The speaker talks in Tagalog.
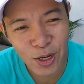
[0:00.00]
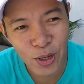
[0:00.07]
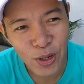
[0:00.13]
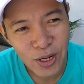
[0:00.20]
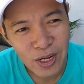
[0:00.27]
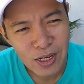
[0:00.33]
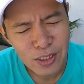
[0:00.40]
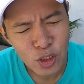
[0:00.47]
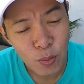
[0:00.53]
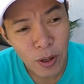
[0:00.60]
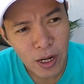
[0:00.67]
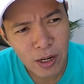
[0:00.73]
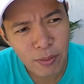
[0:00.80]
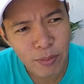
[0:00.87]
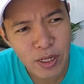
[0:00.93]
so, so
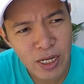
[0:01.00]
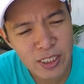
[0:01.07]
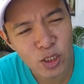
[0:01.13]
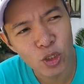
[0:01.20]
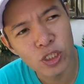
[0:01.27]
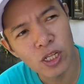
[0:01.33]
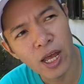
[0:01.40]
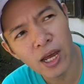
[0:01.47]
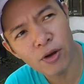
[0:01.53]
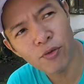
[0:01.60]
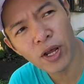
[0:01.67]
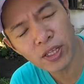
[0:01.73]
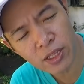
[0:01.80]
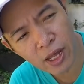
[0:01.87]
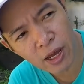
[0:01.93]
parang ang bilis. So na,
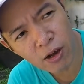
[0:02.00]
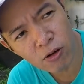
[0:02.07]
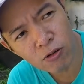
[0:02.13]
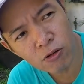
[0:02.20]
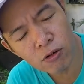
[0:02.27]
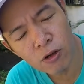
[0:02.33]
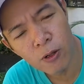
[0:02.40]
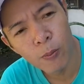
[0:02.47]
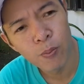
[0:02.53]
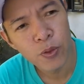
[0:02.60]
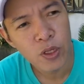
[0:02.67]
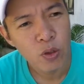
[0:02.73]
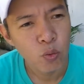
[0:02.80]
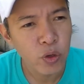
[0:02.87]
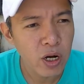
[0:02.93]
right now,
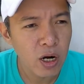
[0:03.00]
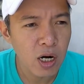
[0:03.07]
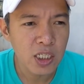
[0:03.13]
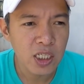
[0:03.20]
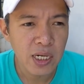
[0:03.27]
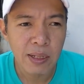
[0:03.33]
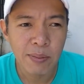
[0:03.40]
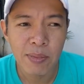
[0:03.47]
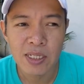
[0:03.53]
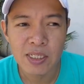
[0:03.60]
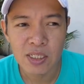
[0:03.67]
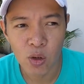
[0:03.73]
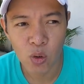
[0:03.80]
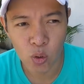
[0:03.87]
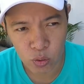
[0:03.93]
we are 3
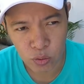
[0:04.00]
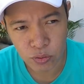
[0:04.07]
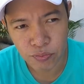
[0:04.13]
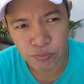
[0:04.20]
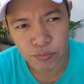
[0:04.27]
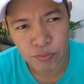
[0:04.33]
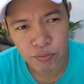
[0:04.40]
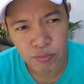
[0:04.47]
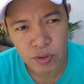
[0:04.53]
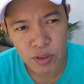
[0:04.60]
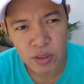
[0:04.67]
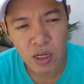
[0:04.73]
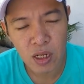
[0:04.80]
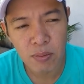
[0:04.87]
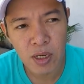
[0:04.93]
months old.
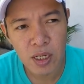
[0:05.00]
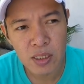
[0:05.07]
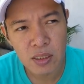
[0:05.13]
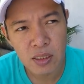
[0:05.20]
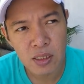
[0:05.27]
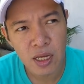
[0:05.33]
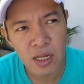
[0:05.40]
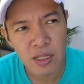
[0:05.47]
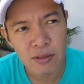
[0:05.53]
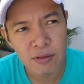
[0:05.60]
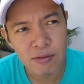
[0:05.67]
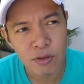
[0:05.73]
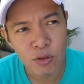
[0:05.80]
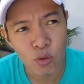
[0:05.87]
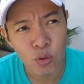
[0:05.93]
3 months
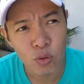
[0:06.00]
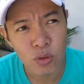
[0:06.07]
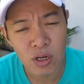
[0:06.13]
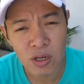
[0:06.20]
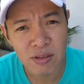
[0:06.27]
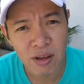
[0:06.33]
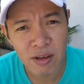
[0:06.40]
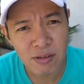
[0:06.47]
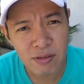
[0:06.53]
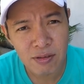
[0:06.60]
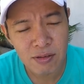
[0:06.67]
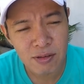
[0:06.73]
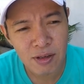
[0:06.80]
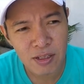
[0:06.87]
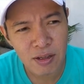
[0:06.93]
and 2-3
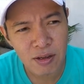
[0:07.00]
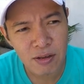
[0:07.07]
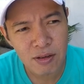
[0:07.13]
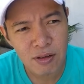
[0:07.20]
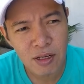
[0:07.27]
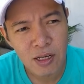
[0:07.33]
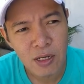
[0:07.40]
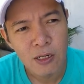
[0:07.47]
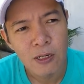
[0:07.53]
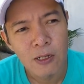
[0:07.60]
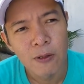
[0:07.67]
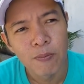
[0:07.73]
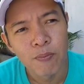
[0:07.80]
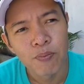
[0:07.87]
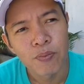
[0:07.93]
days, I think.
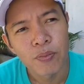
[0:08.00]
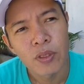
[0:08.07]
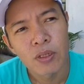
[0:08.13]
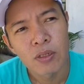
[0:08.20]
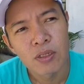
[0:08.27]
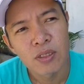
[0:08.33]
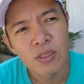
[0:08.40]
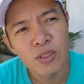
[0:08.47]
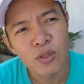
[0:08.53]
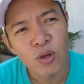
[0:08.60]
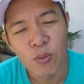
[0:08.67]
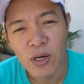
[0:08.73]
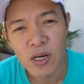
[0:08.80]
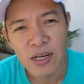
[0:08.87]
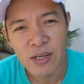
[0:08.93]
So,
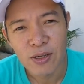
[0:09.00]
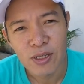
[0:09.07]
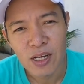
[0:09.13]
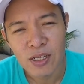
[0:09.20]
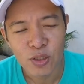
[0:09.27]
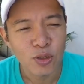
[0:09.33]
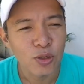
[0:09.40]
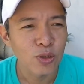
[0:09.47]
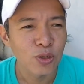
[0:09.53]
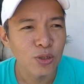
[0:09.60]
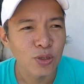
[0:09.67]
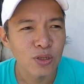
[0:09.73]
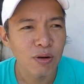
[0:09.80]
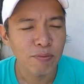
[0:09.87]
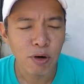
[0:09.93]
mga ganun lang. So,
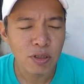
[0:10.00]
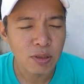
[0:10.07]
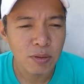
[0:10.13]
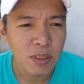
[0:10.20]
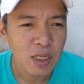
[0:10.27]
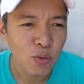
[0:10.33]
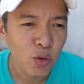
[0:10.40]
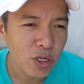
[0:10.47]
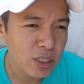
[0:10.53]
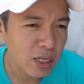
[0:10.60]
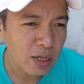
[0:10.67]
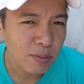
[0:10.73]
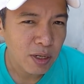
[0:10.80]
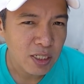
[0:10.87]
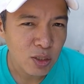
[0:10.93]
approximately we're
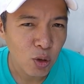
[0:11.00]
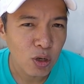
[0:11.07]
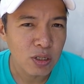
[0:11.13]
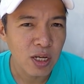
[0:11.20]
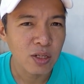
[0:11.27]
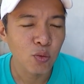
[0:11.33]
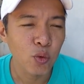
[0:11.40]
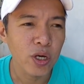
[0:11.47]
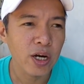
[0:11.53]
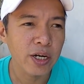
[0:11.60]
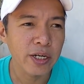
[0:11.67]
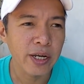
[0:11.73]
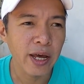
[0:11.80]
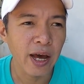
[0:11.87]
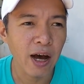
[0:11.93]
3 months old and we are
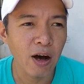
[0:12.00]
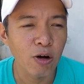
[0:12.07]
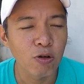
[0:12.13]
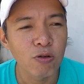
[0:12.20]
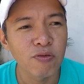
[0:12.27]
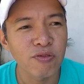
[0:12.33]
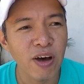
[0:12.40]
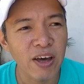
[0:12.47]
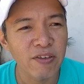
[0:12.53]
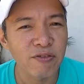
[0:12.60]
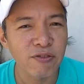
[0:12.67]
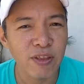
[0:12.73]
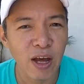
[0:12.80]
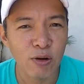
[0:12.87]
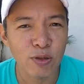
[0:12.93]
now
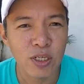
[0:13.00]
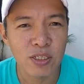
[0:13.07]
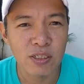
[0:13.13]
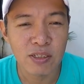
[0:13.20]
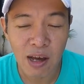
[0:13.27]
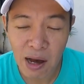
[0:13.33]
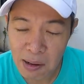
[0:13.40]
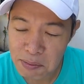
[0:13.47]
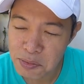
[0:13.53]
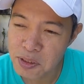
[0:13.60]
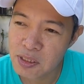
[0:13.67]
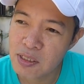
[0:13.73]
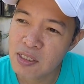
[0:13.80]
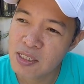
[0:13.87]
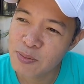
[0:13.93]
5,000
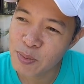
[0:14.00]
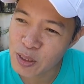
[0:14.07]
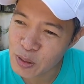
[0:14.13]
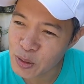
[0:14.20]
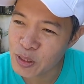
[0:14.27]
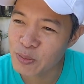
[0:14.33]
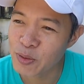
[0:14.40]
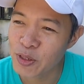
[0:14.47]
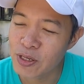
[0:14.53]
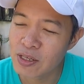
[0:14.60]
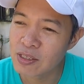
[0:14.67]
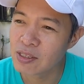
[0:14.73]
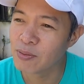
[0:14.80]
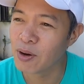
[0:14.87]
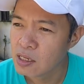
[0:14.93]
subs. Biluin mo
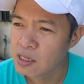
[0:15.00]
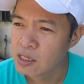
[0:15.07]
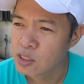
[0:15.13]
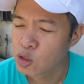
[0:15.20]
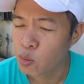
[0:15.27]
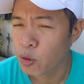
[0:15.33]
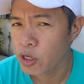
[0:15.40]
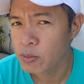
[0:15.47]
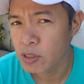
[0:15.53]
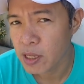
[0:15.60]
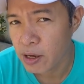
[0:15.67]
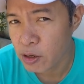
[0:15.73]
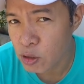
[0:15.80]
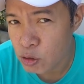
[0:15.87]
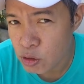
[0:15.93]
yun, di ba? So, pwede ba
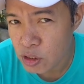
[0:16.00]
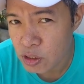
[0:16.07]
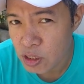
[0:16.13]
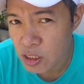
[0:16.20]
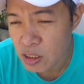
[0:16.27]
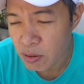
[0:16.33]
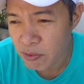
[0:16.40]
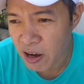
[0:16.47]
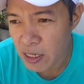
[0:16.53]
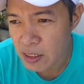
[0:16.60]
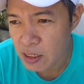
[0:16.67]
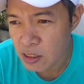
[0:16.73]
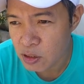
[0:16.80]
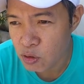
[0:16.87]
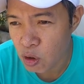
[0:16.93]
tayo consider as the
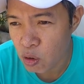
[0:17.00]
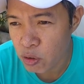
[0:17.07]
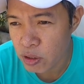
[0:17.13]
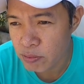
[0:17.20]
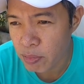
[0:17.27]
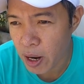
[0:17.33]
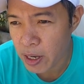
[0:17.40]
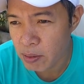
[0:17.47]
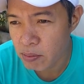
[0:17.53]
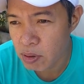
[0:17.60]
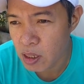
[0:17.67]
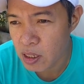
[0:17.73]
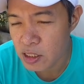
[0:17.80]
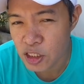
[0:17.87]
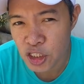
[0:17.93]
fastest growing bike
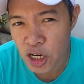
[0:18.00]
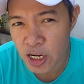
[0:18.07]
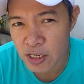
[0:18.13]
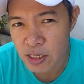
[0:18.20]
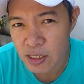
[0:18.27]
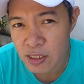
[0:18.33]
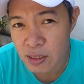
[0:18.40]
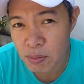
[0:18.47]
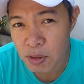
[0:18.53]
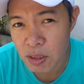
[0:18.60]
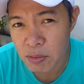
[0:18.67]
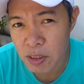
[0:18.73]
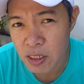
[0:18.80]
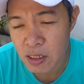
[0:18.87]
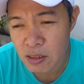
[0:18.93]
vlog channel sa
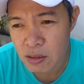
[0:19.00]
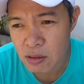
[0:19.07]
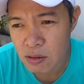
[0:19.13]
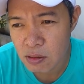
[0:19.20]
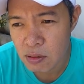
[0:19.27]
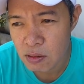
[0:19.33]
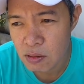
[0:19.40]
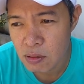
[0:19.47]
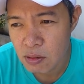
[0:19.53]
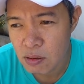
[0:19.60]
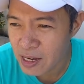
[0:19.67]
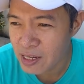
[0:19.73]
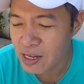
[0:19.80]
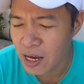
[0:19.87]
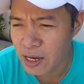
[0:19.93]
Pilipinas?
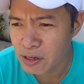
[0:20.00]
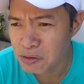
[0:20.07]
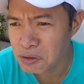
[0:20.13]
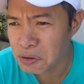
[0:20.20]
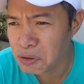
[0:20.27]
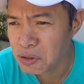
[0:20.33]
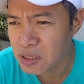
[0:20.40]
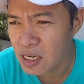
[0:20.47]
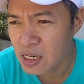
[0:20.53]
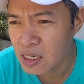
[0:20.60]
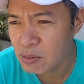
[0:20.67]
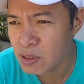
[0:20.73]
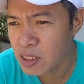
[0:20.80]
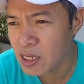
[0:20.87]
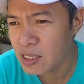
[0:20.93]
I don't know, konti lang
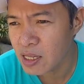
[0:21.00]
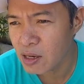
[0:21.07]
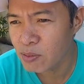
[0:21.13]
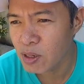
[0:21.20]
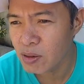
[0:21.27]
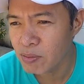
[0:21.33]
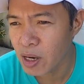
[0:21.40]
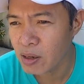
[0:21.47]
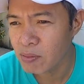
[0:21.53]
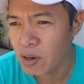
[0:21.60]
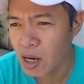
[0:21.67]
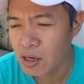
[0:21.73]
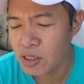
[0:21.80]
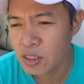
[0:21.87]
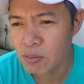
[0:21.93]
naman yata yung mga bike
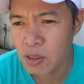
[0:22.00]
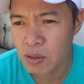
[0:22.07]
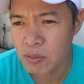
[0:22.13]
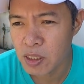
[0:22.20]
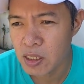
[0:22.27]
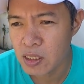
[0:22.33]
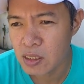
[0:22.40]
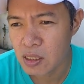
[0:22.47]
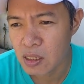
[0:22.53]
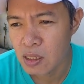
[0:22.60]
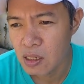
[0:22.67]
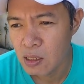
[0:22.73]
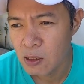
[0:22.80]
vlogger sa Pilipinas eh.